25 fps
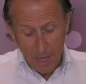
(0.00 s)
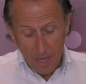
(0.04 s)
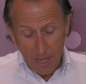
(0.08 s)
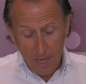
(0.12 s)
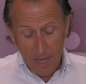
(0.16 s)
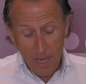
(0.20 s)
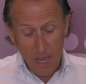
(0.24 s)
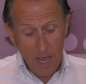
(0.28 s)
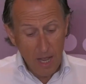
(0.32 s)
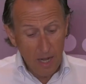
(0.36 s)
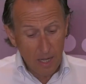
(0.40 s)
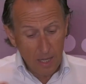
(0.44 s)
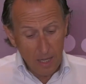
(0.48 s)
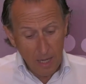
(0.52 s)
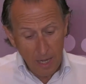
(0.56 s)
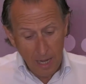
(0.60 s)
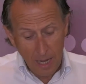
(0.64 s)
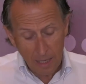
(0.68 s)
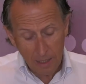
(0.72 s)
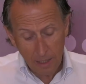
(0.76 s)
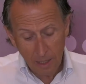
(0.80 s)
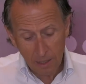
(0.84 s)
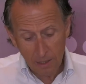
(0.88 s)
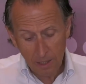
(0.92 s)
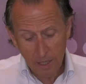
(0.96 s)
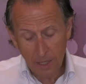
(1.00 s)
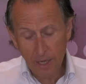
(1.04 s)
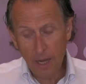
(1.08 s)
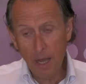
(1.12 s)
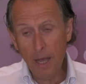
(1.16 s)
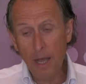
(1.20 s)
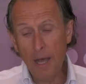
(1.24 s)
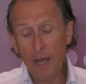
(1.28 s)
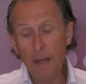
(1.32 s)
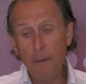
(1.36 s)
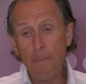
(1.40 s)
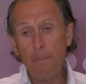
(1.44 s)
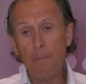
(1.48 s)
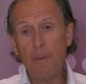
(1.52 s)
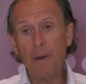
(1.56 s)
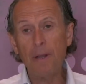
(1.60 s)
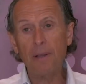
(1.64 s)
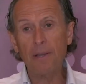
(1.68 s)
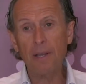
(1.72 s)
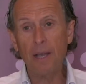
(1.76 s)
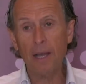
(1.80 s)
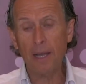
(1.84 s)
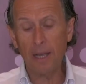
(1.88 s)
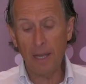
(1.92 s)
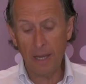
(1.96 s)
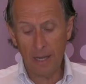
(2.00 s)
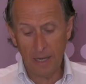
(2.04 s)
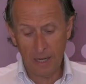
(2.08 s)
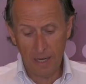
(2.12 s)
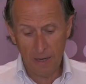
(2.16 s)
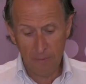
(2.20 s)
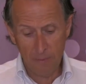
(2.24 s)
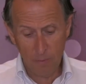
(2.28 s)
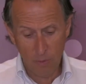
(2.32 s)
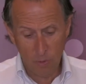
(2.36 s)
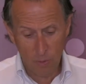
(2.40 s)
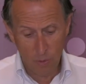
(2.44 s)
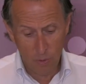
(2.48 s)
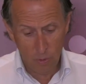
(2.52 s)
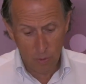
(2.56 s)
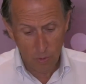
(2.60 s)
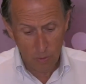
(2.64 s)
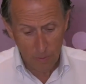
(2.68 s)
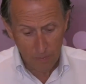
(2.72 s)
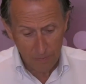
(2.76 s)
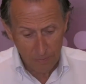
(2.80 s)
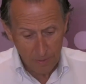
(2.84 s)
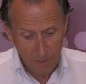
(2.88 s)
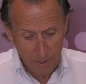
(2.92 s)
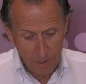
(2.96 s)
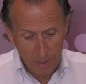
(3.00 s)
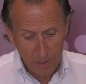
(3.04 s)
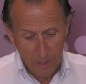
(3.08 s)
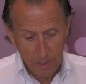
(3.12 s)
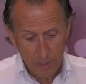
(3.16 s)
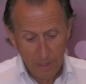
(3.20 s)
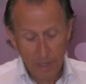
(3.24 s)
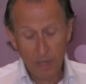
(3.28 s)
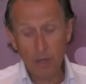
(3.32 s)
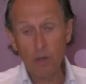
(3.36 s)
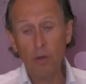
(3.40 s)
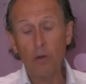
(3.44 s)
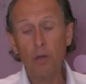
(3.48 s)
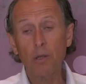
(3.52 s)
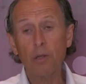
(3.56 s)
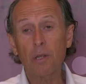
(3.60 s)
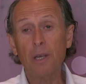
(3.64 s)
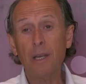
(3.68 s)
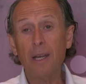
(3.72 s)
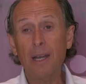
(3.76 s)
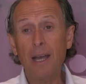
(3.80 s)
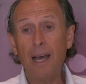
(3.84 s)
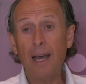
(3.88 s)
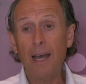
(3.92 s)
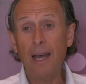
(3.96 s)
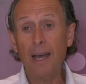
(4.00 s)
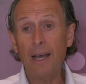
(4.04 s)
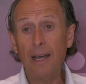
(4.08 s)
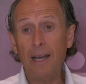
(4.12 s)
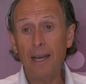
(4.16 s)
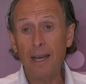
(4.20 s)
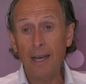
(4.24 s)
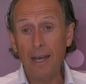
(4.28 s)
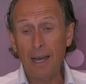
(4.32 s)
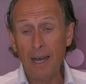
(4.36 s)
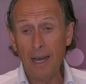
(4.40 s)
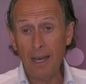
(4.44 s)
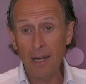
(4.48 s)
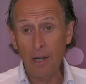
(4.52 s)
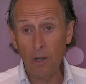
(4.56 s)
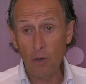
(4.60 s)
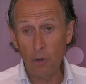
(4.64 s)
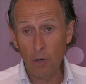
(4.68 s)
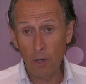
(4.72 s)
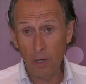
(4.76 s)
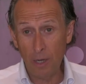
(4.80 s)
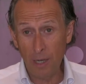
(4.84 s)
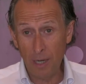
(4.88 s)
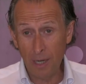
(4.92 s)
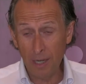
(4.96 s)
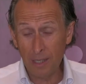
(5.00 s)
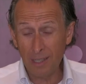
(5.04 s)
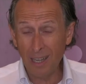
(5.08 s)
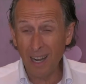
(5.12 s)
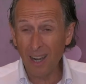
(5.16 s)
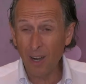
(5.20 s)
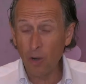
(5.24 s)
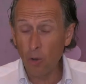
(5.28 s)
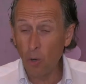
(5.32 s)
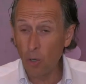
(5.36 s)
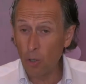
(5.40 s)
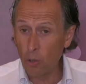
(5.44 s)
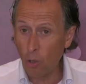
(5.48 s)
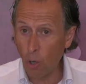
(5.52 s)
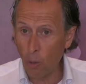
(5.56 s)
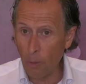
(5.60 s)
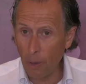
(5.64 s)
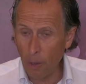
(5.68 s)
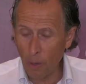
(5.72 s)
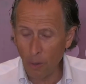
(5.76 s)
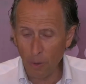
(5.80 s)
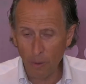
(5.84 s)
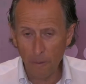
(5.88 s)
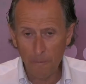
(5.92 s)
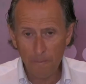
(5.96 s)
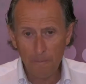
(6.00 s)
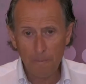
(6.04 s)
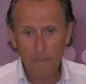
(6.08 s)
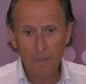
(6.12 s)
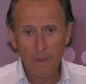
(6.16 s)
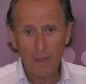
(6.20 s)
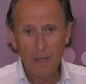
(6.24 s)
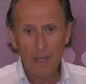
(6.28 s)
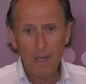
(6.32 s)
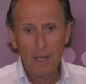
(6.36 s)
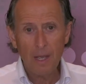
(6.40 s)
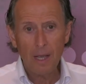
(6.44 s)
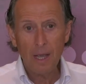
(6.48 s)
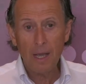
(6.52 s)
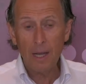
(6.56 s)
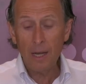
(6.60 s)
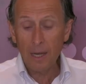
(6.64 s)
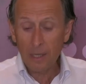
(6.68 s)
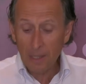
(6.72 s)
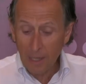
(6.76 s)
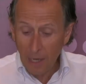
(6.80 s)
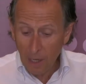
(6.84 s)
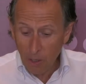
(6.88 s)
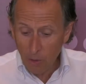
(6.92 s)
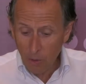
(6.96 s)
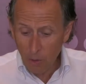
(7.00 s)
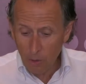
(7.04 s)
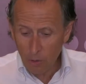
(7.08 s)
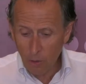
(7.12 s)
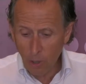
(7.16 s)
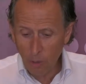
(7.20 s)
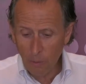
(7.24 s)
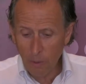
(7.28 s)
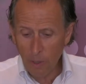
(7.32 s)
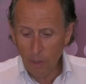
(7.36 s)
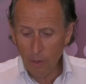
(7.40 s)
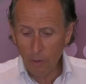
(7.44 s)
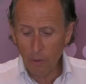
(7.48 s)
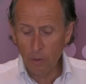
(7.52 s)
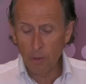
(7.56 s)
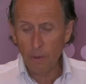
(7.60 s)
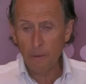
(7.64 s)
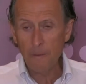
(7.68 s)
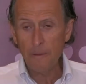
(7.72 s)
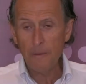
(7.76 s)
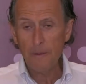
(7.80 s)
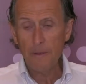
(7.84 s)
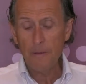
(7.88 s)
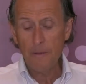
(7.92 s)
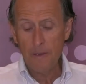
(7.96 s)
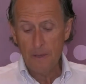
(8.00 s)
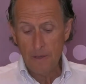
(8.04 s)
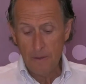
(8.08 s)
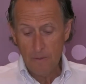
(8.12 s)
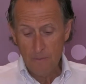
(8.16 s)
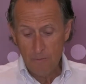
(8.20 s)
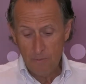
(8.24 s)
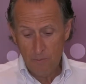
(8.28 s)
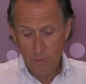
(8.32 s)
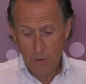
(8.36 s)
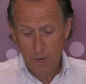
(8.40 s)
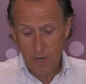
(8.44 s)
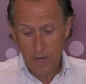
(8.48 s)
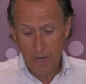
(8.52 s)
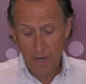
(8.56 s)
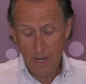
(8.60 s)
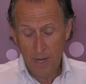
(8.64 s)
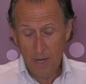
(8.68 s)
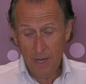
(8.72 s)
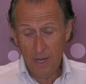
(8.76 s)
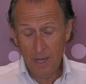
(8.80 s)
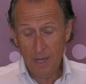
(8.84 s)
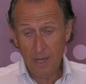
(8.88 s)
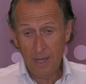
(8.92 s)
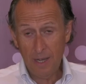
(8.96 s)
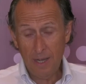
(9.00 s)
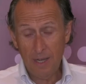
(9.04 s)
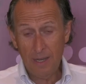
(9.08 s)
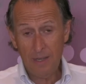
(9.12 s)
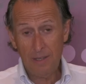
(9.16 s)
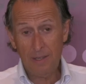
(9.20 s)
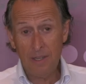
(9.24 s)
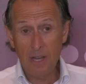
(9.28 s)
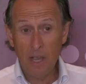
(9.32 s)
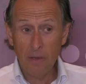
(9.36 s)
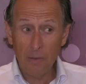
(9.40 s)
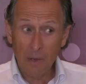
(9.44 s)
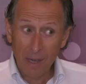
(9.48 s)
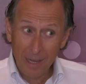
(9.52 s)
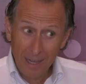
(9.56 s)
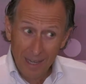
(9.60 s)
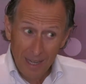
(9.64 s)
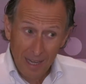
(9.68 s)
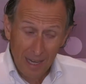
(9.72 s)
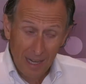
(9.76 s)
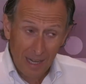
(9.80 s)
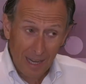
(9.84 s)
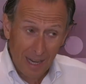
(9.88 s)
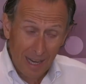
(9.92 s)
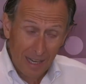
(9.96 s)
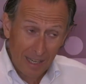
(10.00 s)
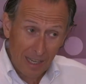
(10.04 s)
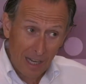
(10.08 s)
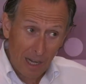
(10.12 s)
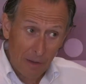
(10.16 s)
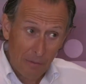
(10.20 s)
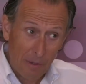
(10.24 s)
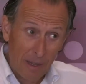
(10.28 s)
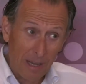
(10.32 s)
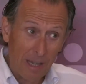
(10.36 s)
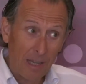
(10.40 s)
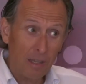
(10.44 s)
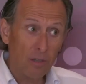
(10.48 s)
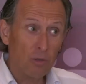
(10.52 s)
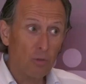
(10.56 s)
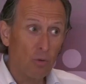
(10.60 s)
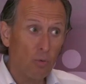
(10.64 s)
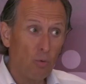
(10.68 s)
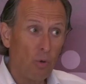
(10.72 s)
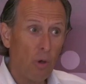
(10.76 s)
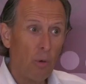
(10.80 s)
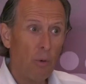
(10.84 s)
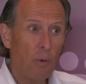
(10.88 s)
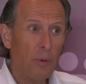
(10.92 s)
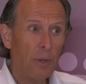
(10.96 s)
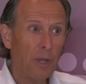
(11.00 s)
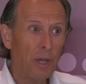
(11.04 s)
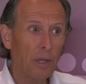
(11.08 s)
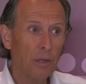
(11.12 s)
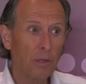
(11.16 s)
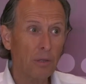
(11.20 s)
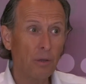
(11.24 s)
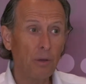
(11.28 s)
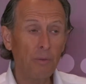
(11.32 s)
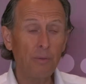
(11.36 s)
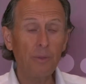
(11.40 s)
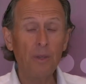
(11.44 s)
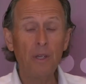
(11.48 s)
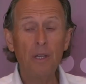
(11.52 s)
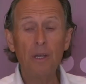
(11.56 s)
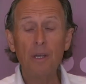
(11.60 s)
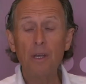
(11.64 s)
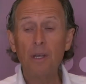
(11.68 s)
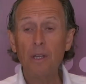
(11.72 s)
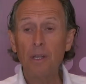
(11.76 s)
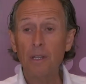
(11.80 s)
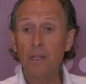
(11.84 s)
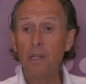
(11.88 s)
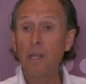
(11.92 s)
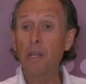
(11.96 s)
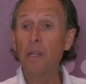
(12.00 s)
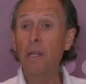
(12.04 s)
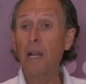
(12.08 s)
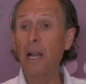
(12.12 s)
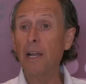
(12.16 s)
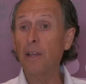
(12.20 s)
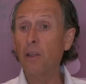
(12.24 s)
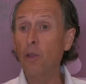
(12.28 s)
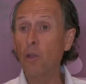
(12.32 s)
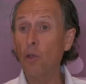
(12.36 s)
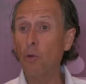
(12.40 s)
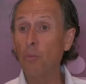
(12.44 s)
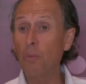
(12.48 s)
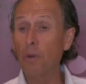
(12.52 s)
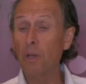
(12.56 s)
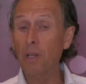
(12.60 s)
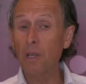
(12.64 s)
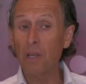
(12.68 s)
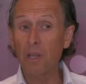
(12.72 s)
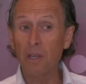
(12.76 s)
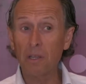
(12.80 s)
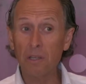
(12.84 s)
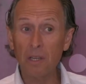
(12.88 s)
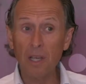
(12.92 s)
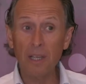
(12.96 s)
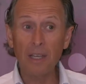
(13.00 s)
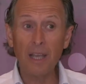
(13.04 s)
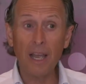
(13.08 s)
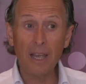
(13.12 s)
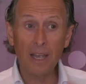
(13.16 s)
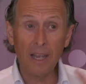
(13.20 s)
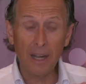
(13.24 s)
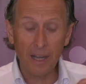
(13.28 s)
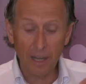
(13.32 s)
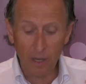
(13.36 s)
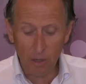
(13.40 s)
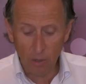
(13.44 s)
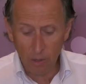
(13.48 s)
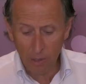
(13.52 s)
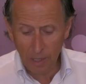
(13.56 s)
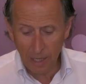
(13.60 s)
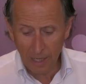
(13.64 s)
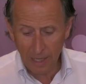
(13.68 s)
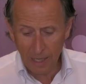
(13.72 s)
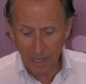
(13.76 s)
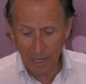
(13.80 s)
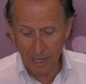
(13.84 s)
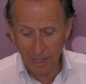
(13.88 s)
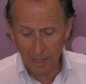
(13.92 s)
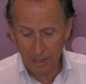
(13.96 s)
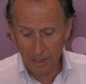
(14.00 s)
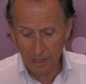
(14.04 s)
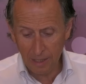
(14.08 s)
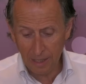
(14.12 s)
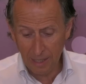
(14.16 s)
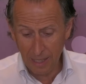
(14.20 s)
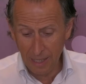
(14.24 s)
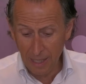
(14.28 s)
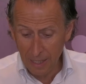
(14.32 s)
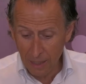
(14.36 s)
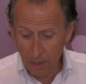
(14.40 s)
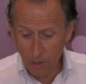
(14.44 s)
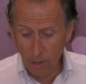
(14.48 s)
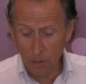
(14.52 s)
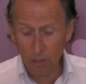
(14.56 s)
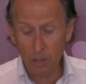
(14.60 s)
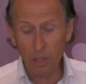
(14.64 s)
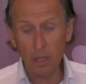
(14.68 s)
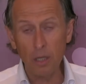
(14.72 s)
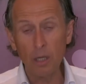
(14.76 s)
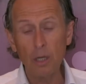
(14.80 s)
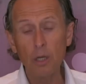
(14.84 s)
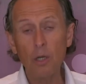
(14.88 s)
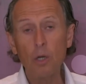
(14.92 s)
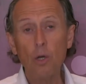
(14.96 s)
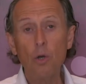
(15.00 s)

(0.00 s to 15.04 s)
Y la tercera empresa que queremos reconocer a, el estanco El Trovador. El estanco El Trovador pues lleva aquí en la calle La Vega, en su nueva ubicación, desde el año 2016 y hay que recordar que aquel entonces